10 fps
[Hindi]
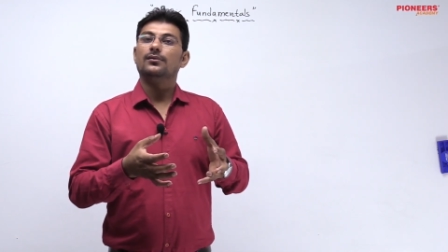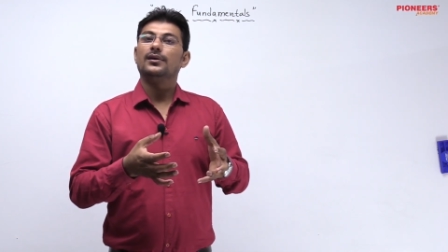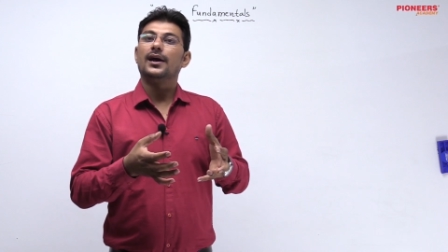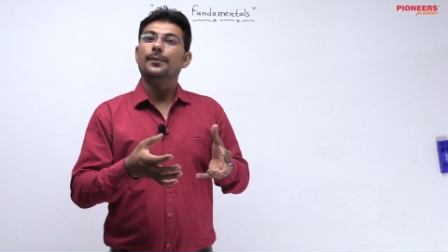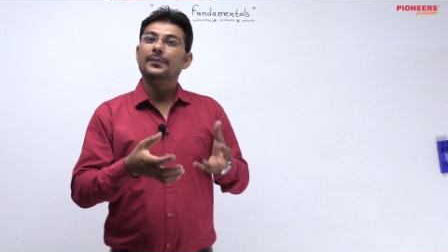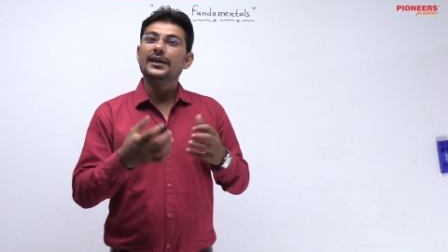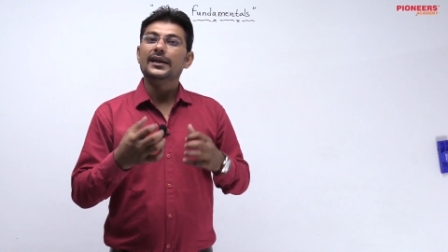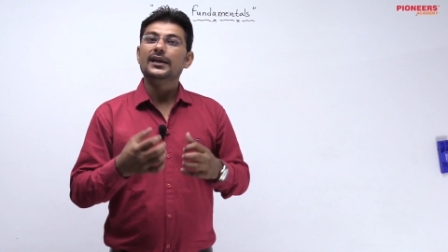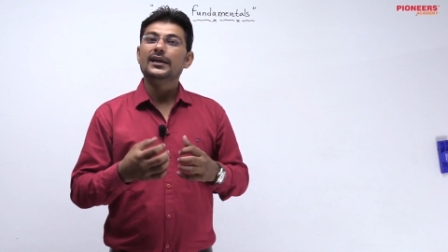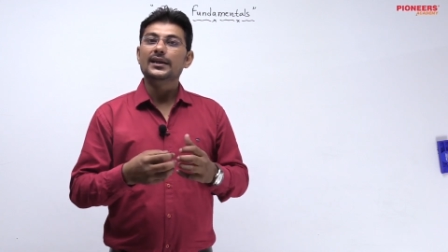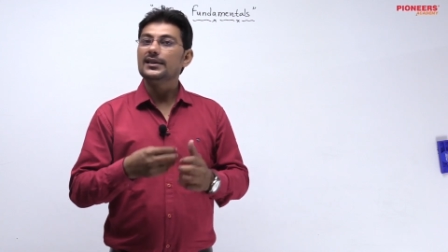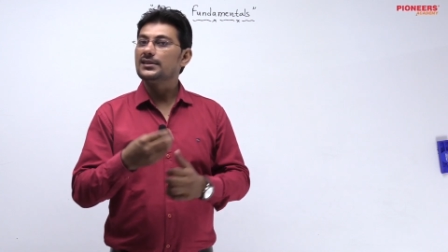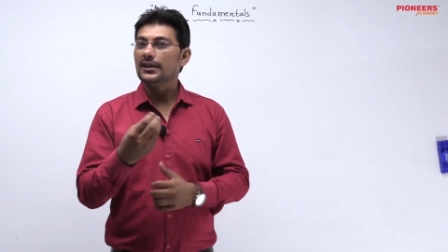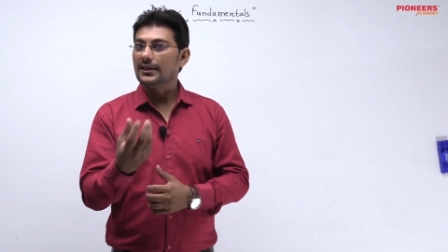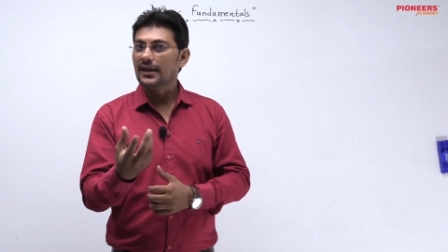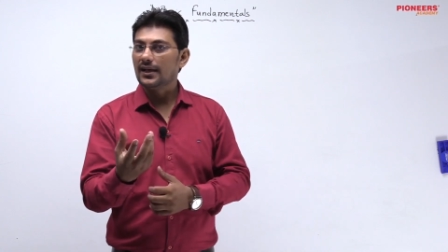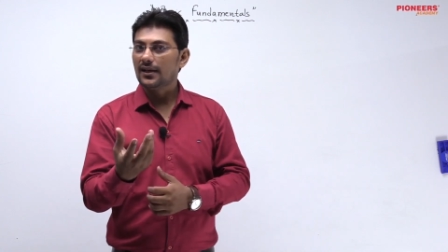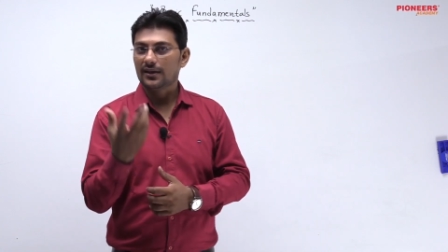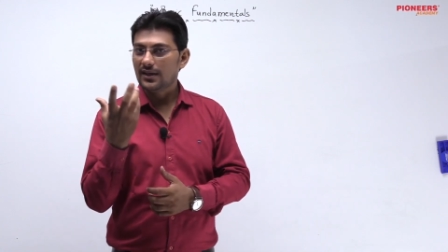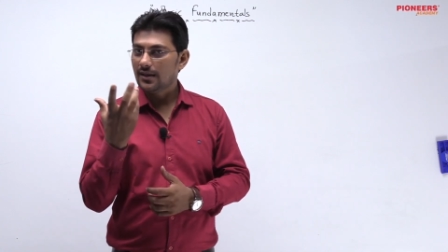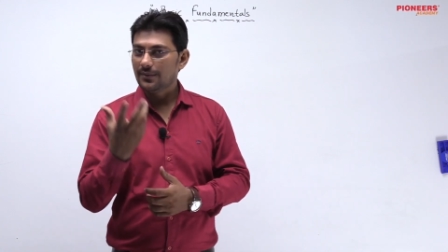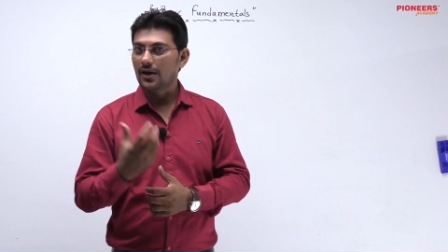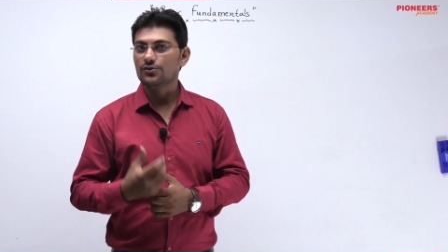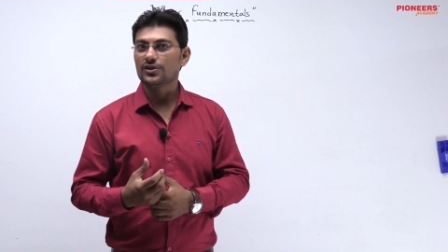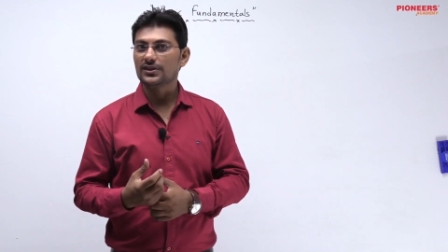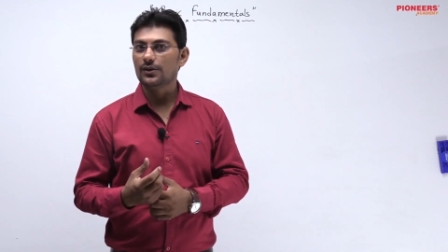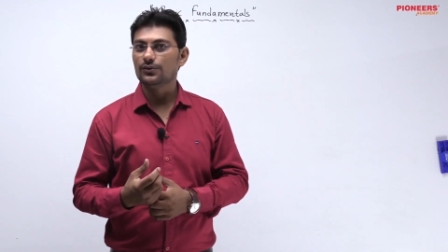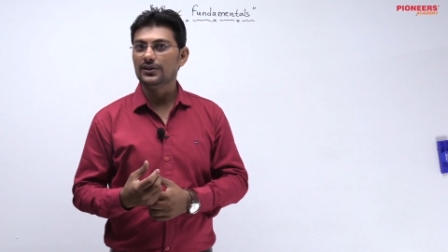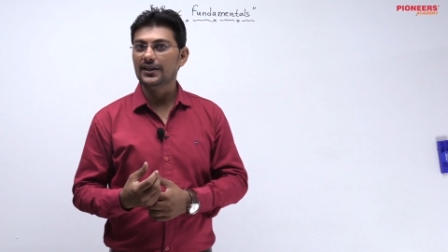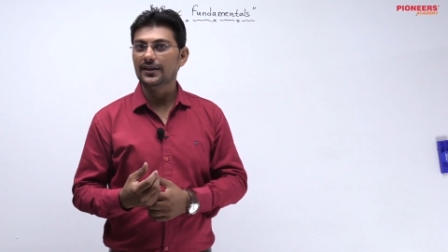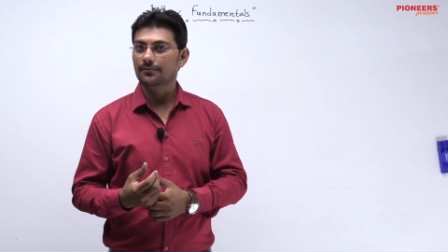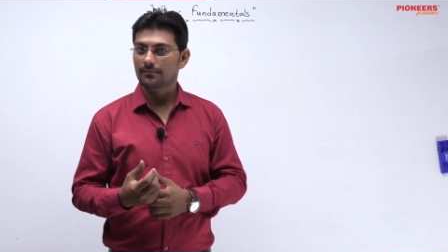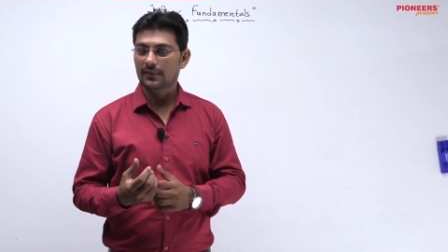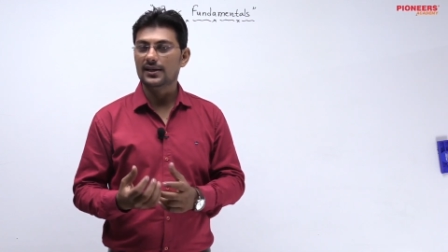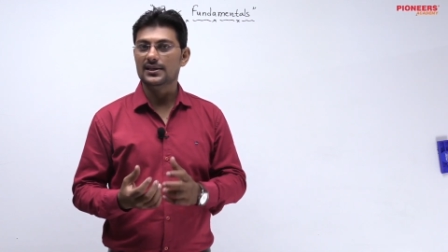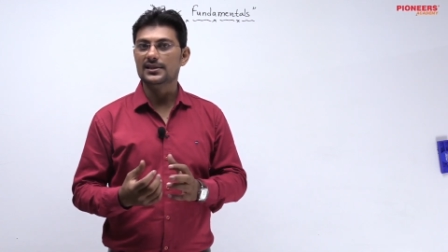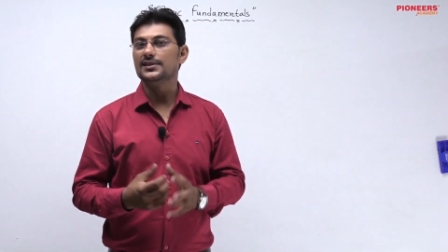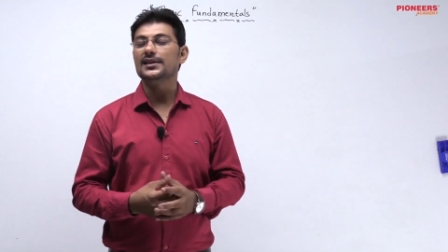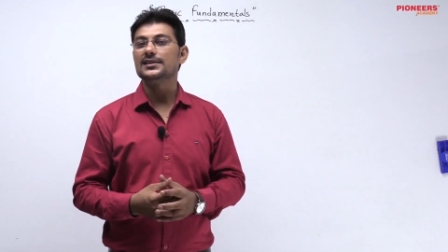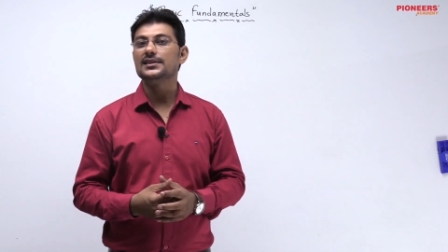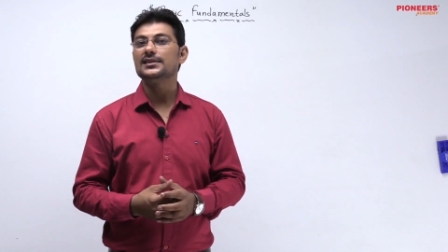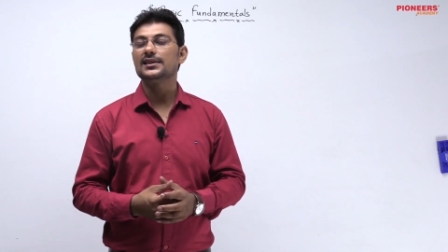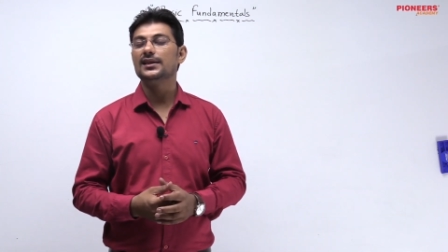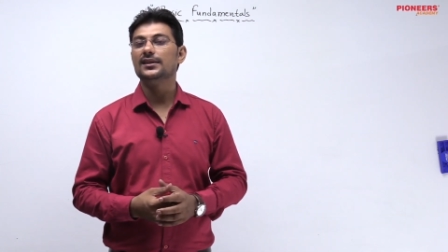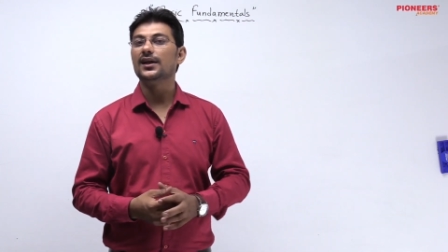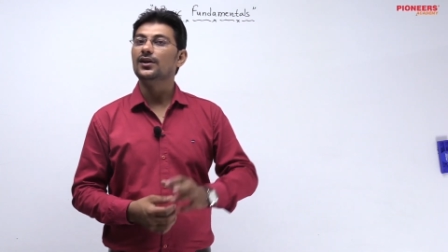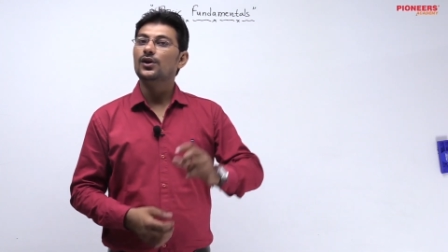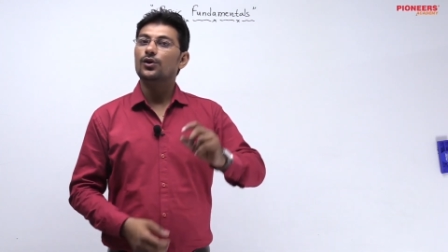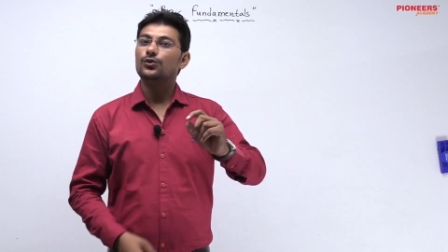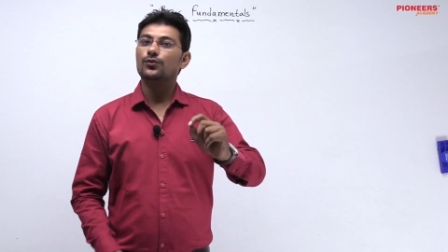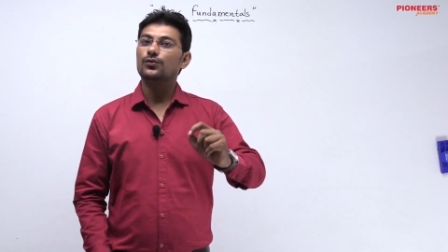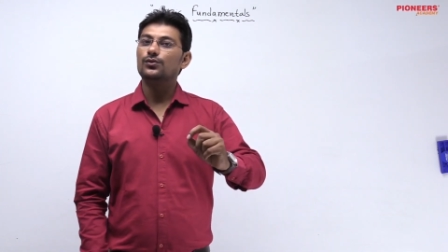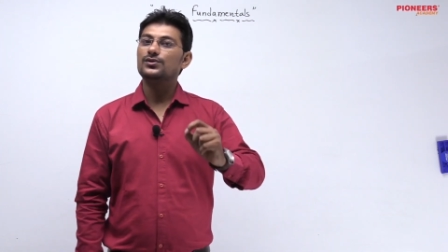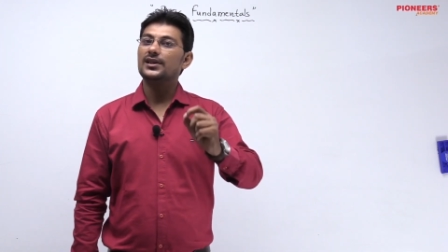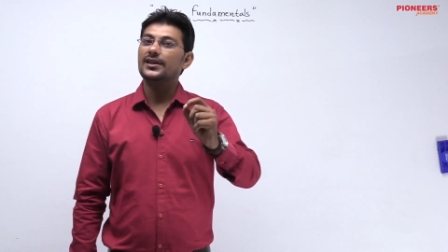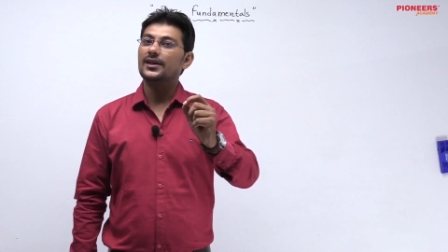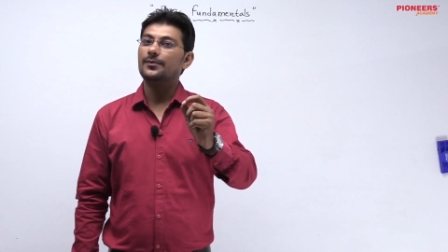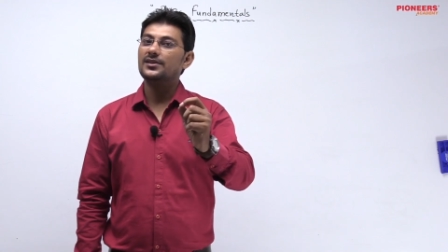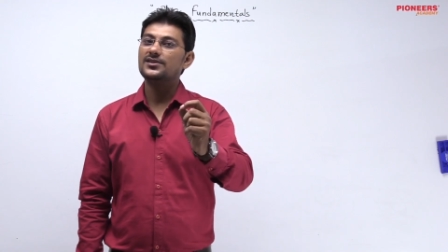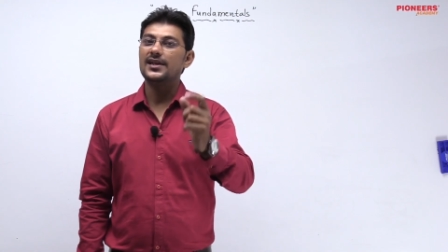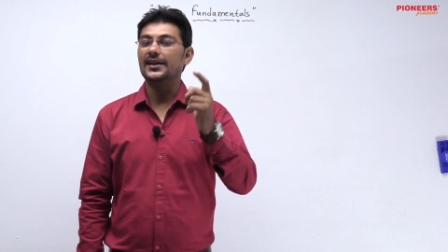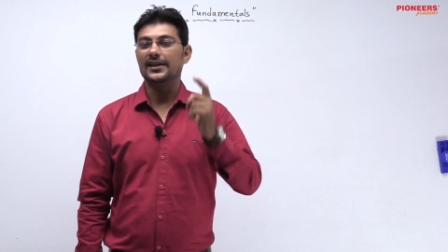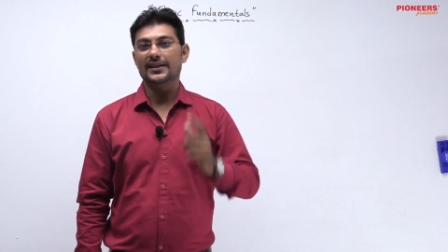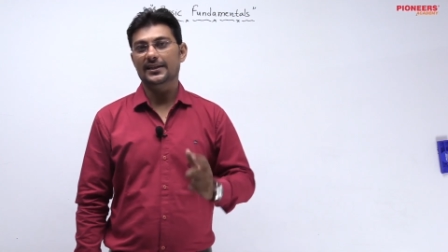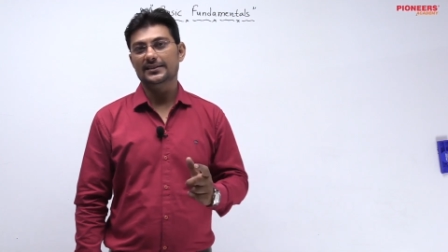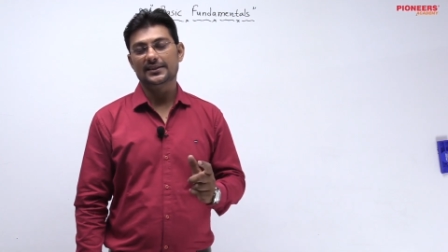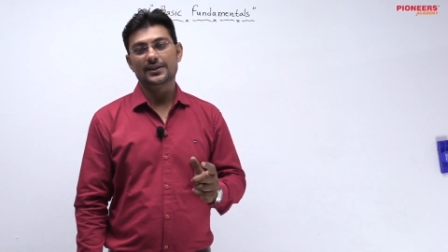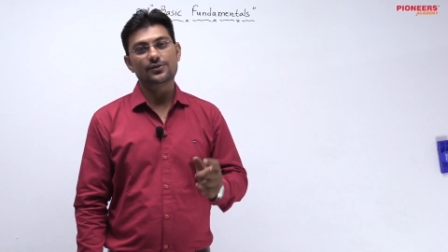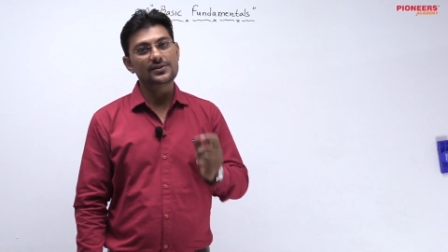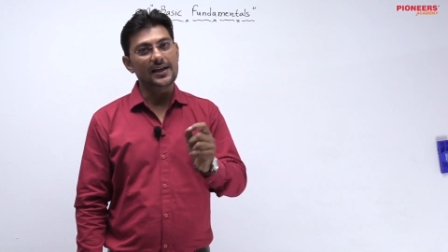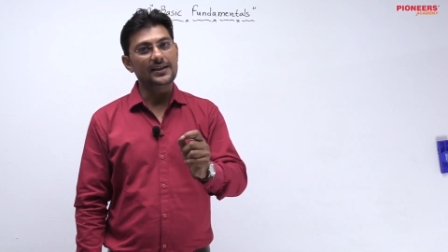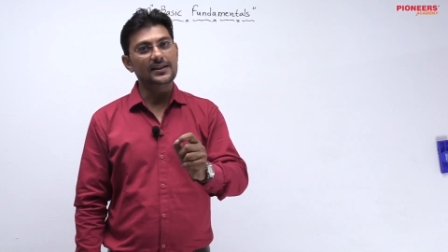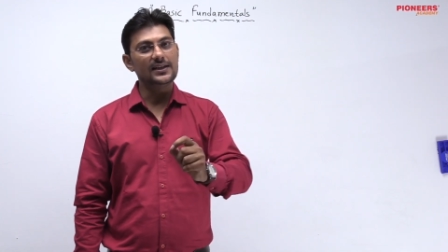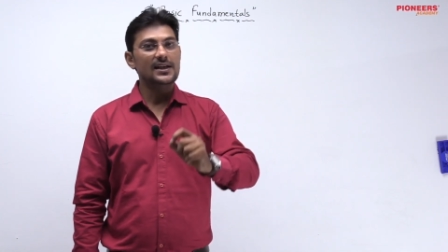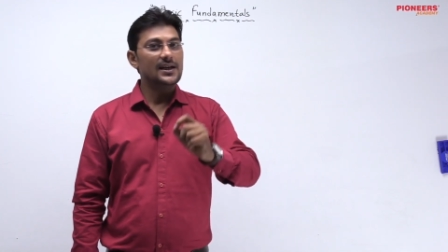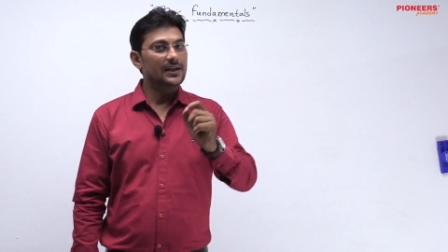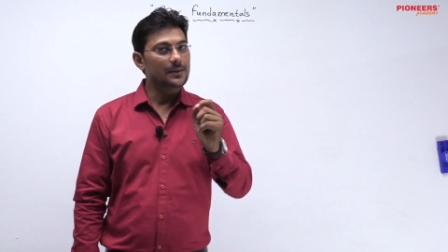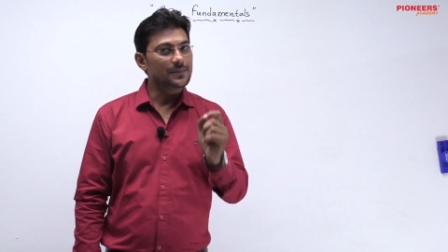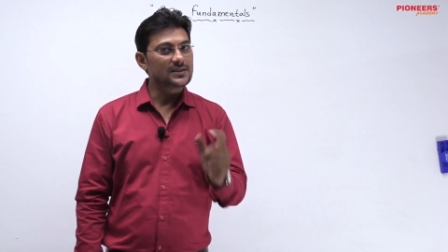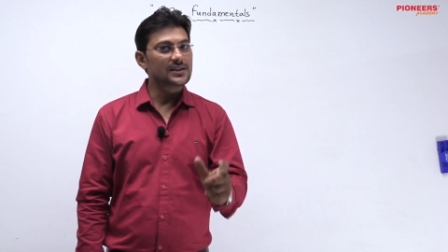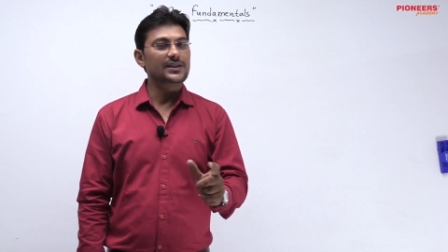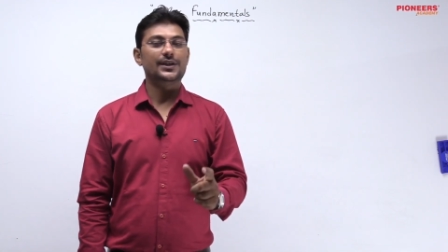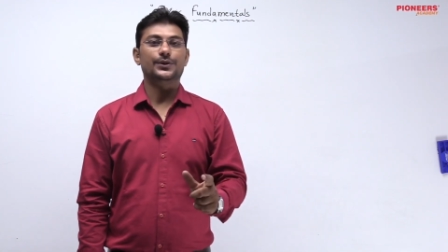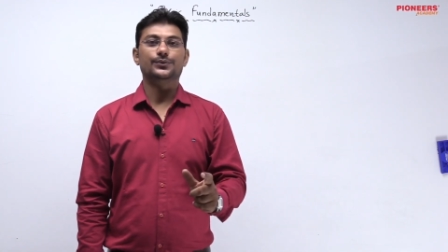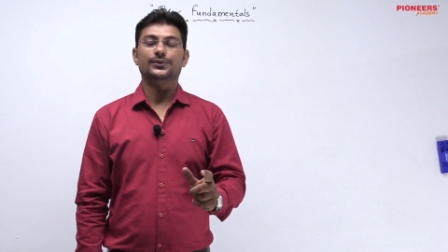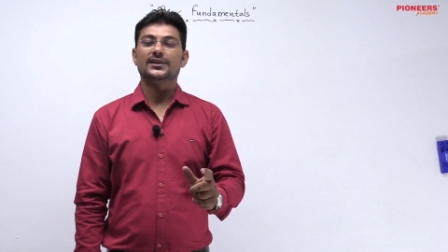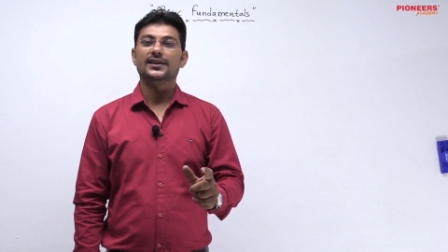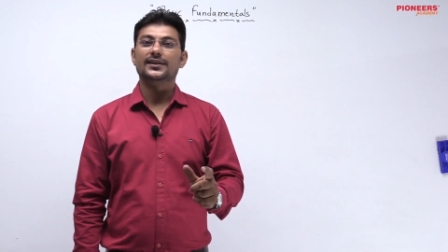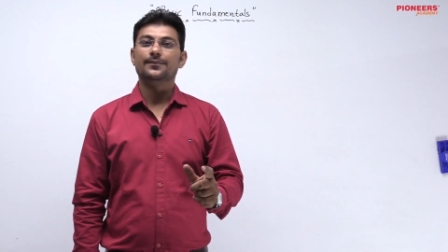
काम में लेने के लिए एक संख्या की हमें आवश्यकता होती है स्टेटिस्टिक्स के अंदर तो वो उसके लिए हमें सेंटर लिया जाता है तो सेंटर रिप्रेजेंटेटिव होता है